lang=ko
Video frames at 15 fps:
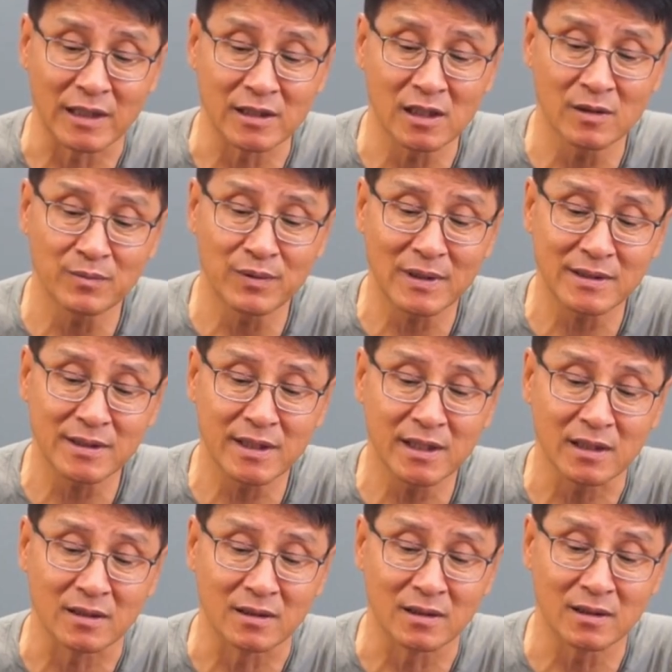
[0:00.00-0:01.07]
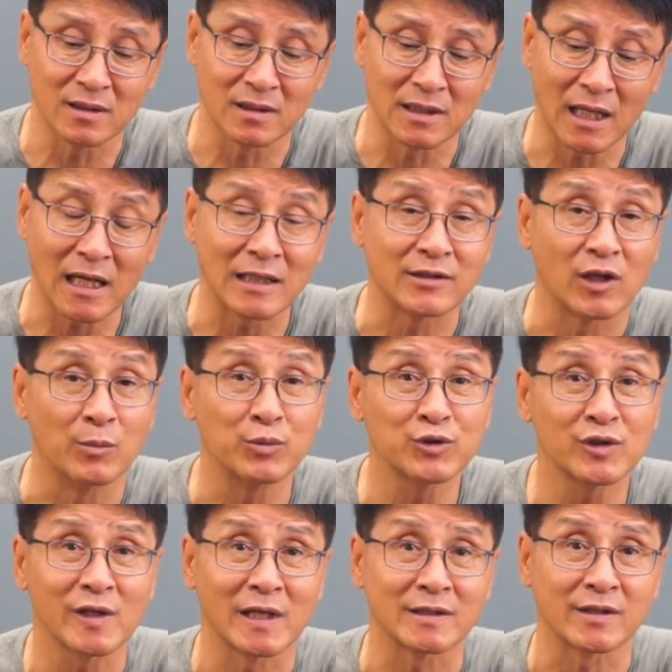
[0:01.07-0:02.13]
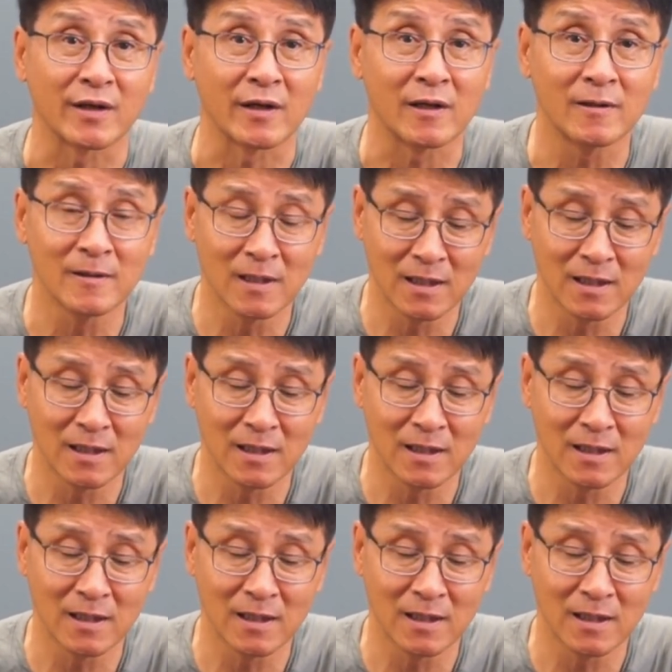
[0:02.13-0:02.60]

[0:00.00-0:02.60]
엔지니어링 플라스틱을 약간 더 붙여놨어요.